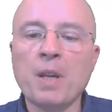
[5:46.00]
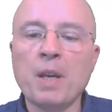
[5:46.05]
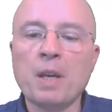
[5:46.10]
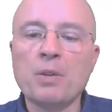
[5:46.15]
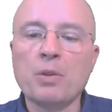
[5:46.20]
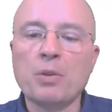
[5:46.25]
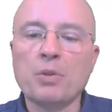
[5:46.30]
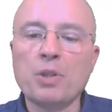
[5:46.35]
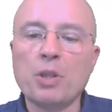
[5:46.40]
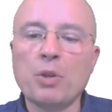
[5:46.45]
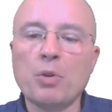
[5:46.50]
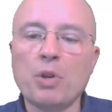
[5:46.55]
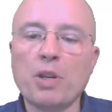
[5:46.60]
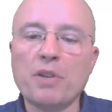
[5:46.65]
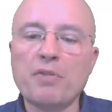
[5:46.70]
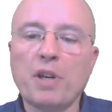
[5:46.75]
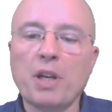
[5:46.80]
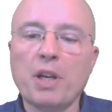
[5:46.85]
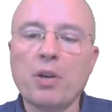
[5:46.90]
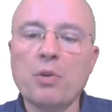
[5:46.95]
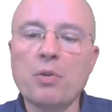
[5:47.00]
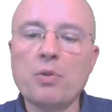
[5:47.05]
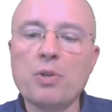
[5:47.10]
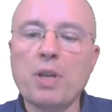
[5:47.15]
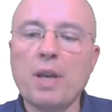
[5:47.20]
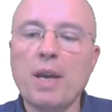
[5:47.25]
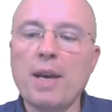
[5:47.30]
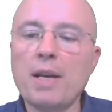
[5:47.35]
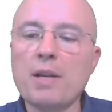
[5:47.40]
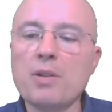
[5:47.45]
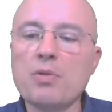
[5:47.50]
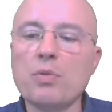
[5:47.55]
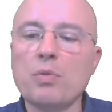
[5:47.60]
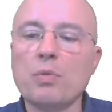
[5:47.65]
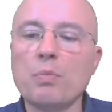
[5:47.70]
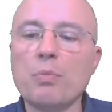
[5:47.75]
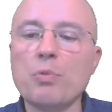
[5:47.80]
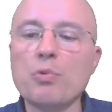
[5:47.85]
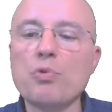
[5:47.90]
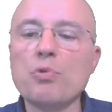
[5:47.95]
tandis que les fréquences, elles, sont
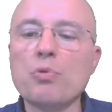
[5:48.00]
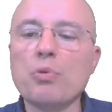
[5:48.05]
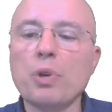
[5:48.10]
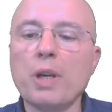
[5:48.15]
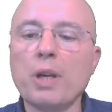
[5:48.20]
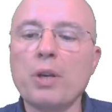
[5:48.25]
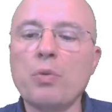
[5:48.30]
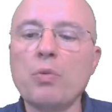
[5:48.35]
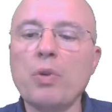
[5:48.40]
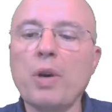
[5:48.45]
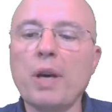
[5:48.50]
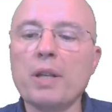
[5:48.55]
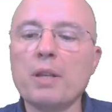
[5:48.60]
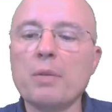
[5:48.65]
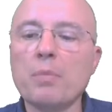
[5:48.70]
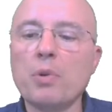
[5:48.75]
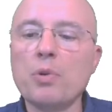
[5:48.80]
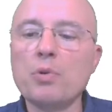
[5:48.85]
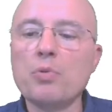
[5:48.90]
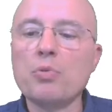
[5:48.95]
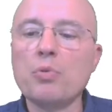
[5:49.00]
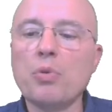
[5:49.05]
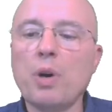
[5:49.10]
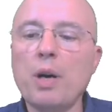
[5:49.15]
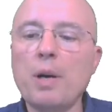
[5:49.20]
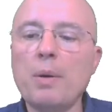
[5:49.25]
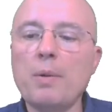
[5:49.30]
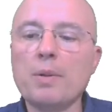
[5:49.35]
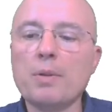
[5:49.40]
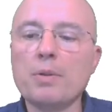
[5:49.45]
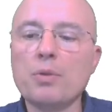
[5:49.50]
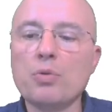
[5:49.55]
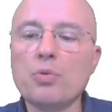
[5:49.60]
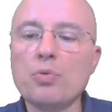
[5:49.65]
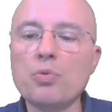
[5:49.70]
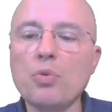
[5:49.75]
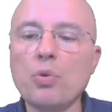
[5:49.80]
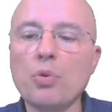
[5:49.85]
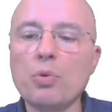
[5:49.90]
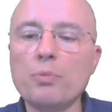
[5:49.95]
mesurées concrètement sur un
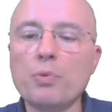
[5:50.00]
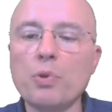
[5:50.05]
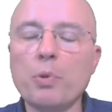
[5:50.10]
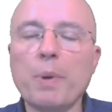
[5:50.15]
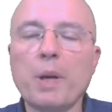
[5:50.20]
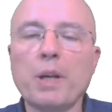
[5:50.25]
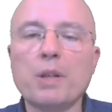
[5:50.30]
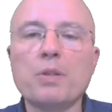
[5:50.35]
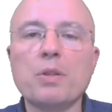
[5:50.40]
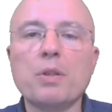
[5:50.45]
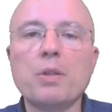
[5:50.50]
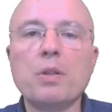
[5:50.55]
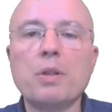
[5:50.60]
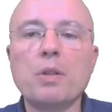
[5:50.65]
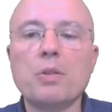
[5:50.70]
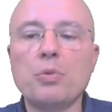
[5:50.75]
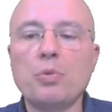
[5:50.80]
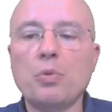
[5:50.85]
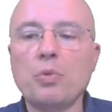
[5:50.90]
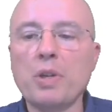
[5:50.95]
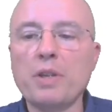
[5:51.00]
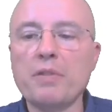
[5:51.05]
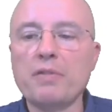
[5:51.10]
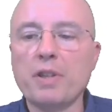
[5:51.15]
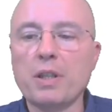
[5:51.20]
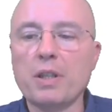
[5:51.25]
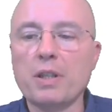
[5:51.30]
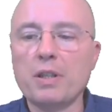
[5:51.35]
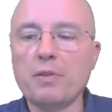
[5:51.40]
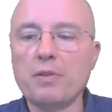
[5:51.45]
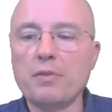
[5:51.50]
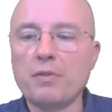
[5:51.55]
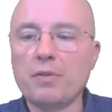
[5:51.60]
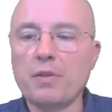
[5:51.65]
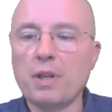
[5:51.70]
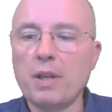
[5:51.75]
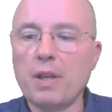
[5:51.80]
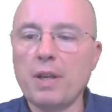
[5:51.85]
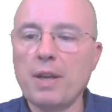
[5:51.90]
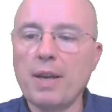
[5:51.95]
sous-groupe de personnes dont l'effectif
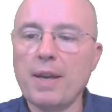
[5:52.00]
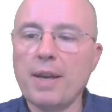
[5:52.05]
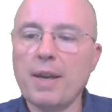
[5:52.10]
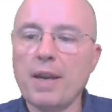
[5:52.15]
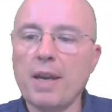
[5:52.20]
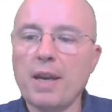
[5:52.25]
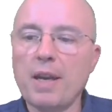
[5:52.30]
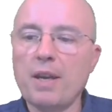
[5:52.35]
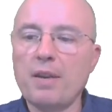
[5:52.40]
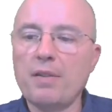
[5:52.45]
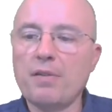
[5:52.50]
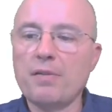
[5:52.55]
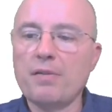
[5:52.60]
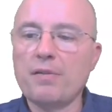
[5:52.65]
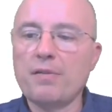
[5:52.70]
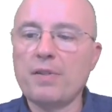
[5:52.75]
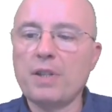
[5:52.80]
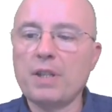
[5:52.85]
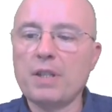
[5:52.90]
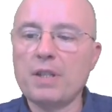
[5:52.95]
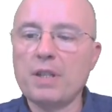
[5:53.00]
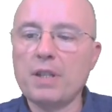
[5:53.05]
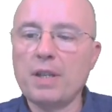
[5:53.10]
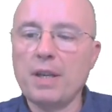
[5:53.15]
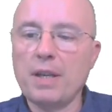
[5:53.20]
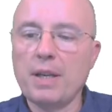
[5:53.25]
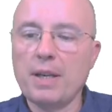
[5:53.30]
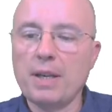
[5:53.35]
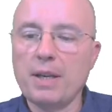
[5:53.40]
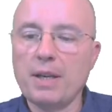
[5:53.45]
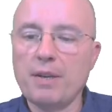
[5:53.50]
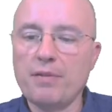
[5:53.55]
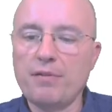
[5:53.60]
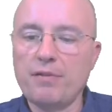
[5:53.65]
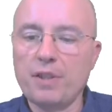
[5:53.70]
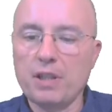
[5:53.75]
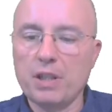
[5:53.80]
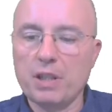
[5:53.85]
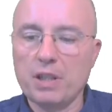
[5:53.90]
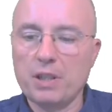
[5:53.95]
est fixé et
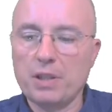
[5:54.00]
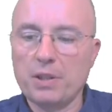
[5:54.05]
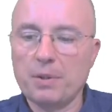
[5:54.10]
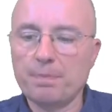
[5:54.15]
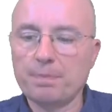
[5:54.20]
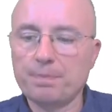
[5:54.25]
fini.